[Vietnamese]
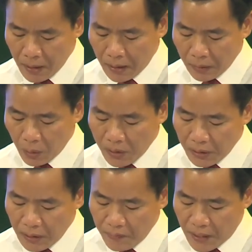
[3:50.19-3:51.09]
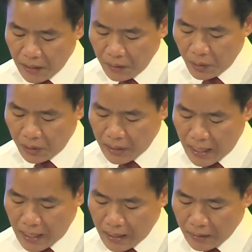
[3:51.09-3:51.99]
các tổ chức tư vấn, chuyên
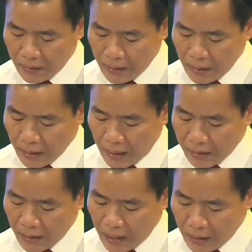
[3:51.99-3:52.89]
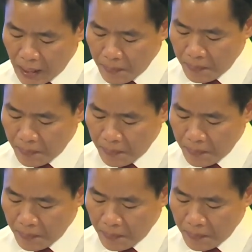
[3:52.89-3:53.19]
gia, các start-up